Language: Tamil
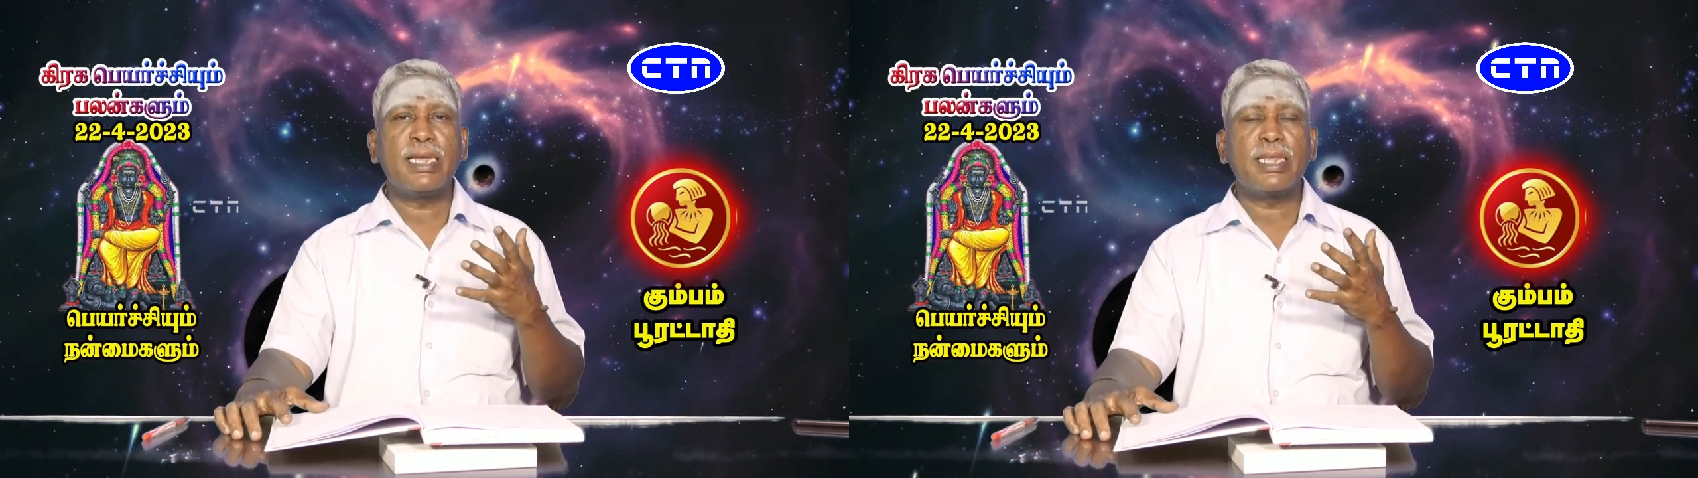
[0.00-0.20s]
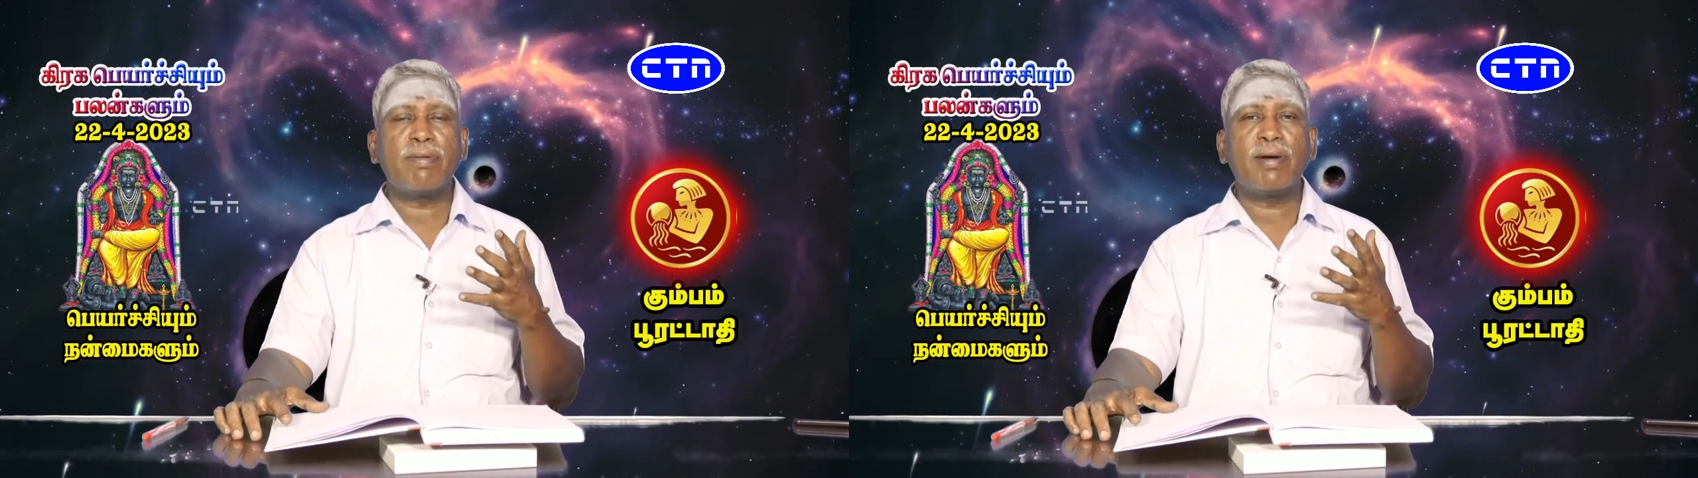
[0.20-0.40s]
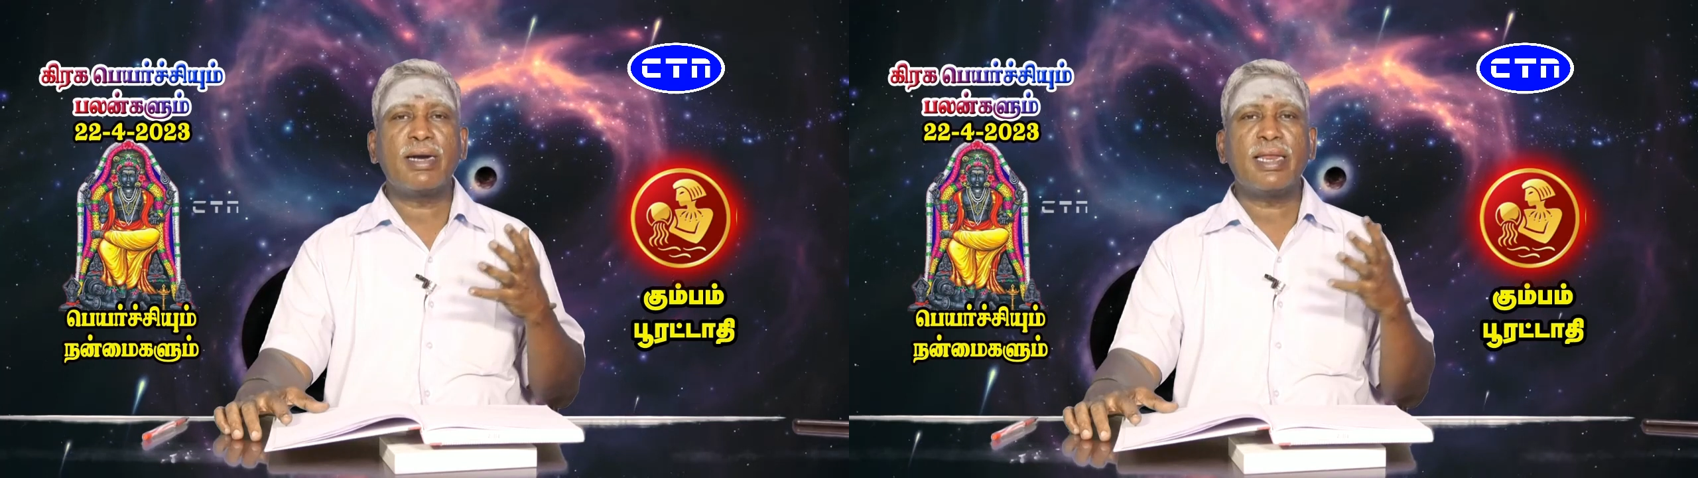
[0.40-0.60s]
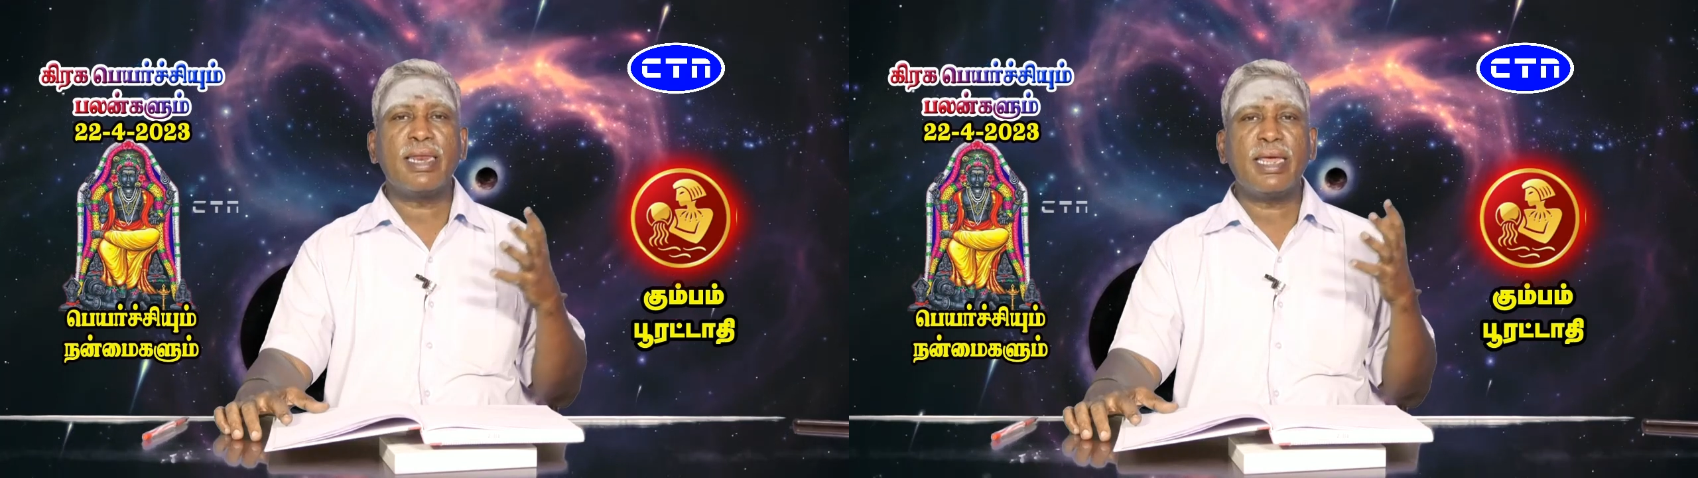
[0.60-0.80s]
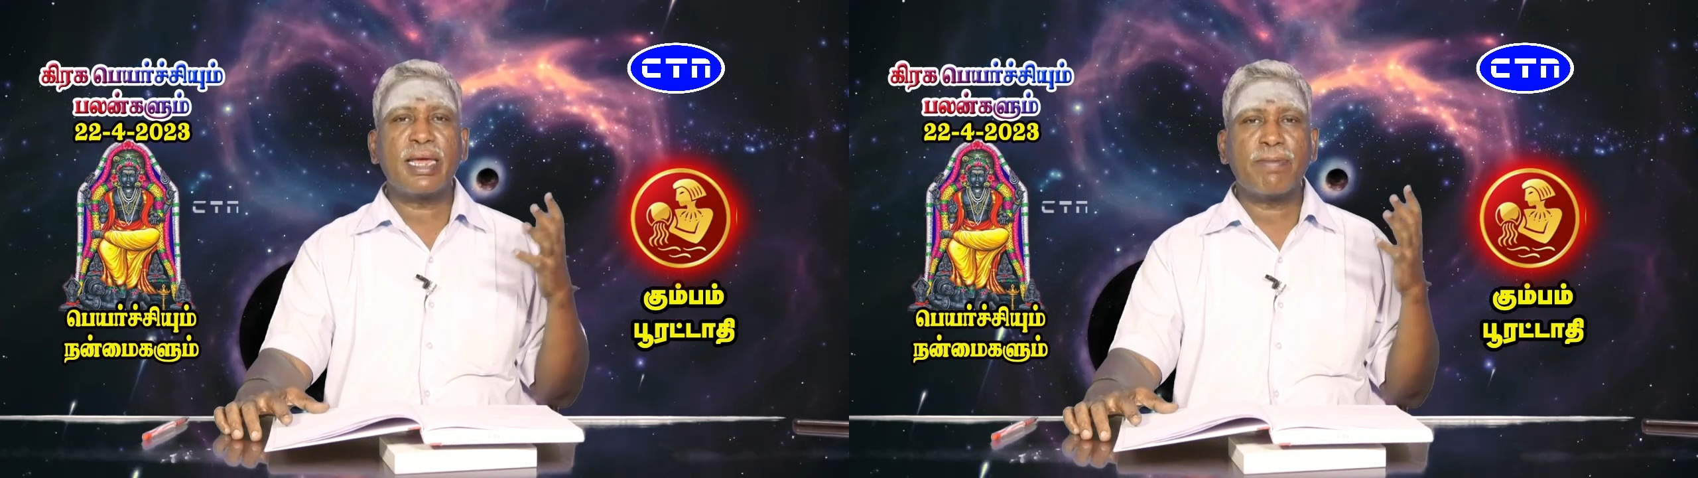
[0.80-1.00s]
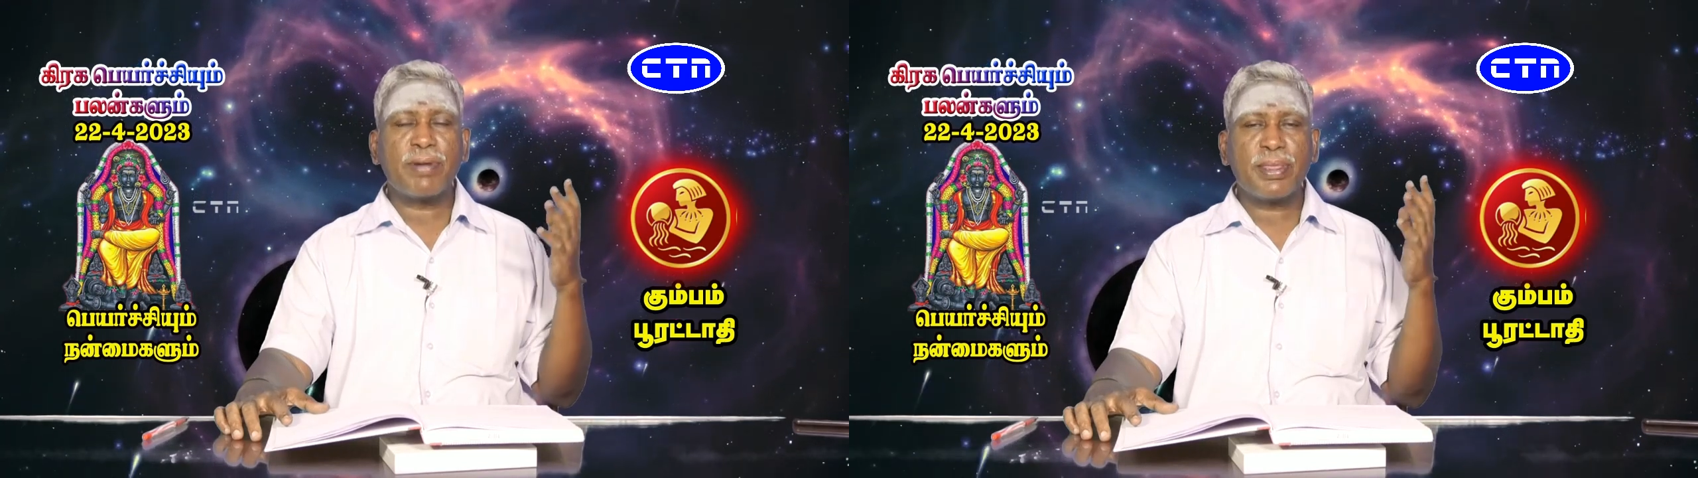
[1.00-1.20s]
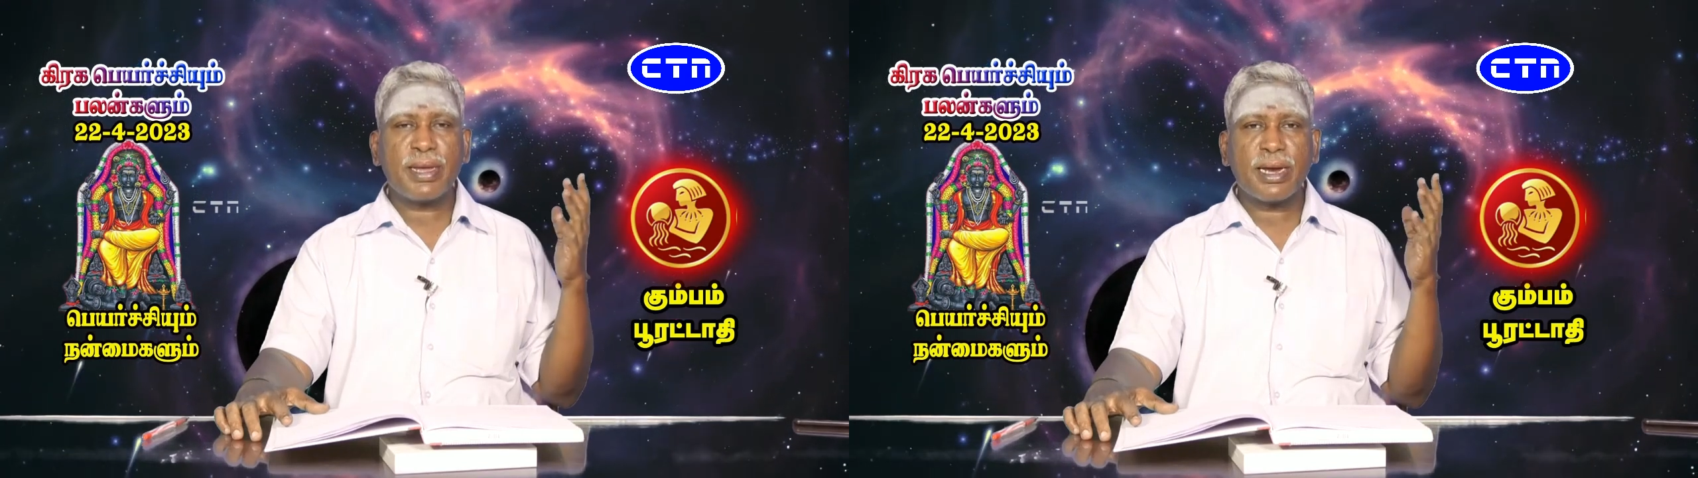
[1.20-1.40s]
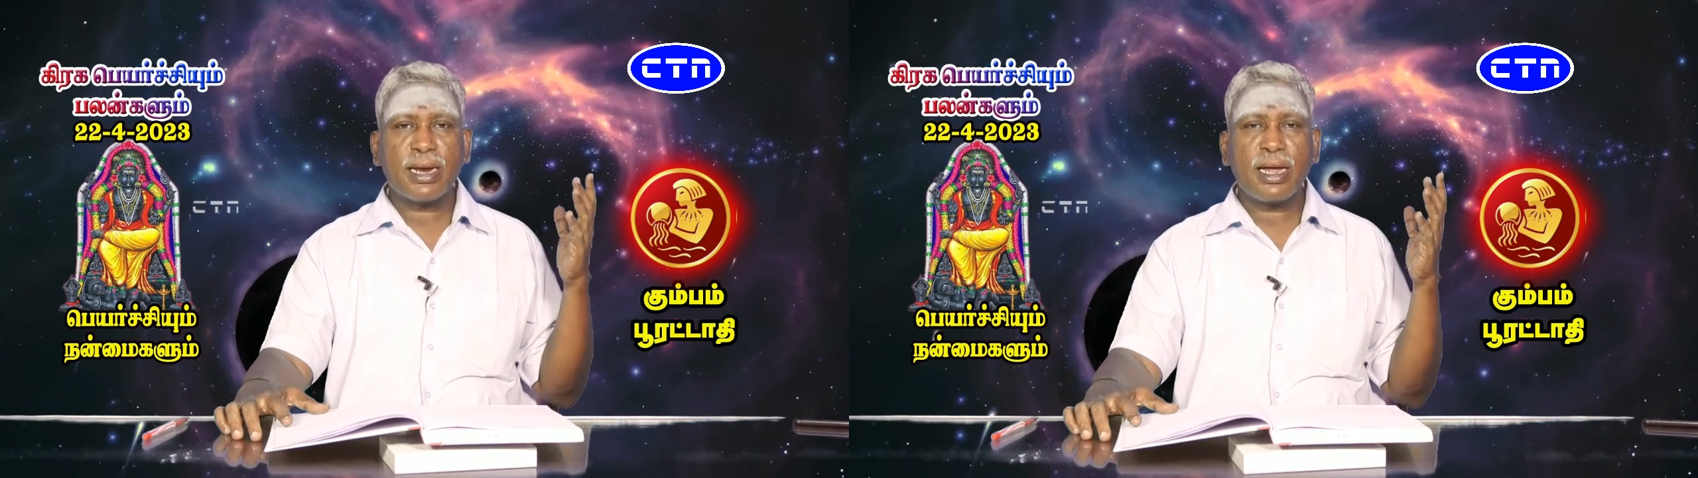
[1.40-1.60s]
இந்த வாட்டி நீங்கள்
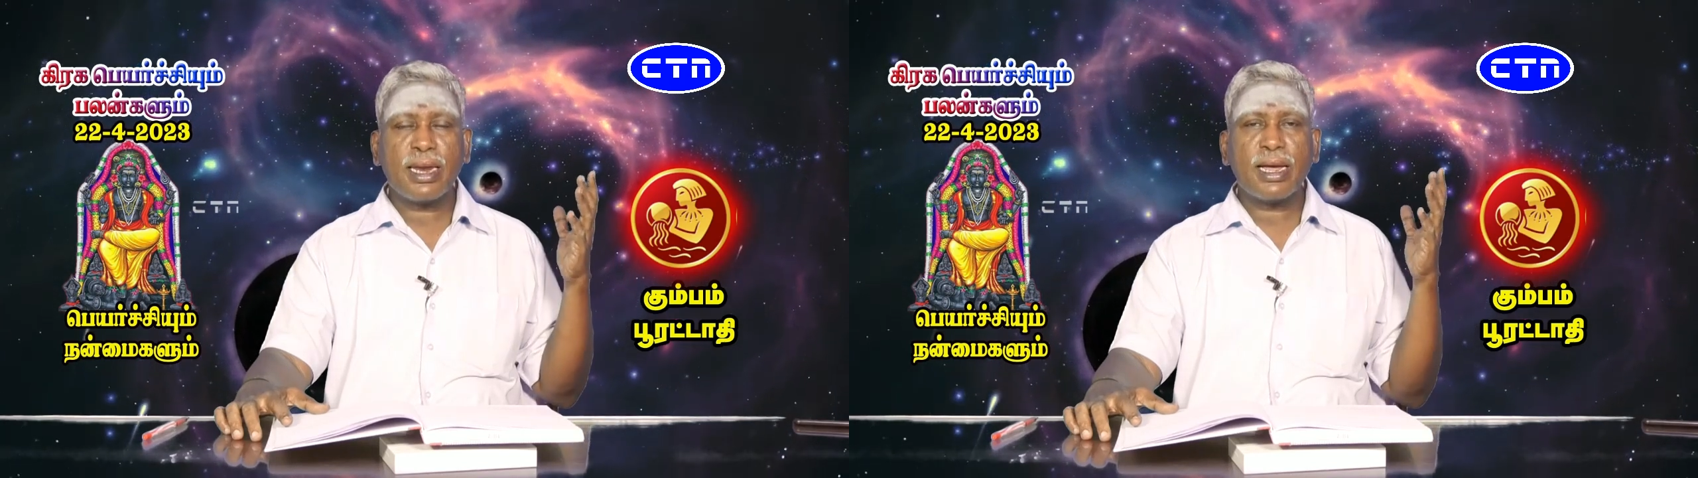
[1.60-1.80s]
பார்த்தீங்கன்னா